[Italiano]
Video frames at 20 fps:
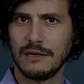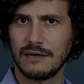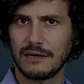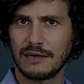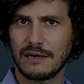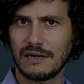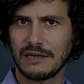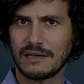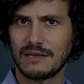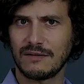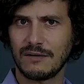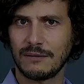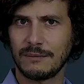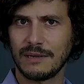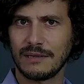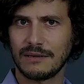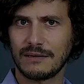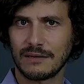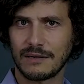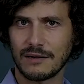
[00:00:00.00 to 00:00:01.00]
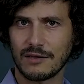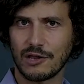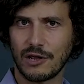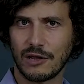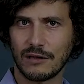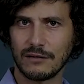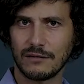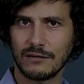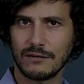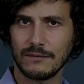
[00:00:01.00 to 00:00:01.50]
relativamente
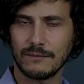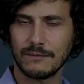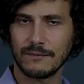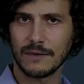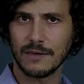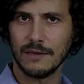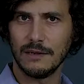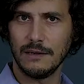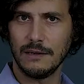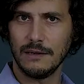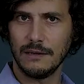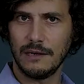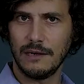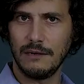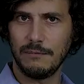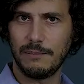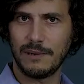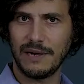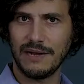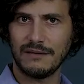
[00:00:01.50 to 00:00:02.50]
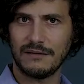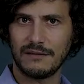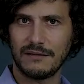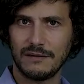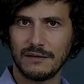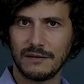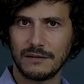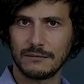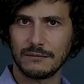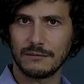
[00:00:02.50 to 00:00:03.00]
recente. Il
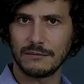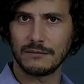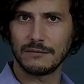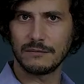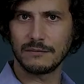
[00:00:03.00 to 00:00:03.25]
Brett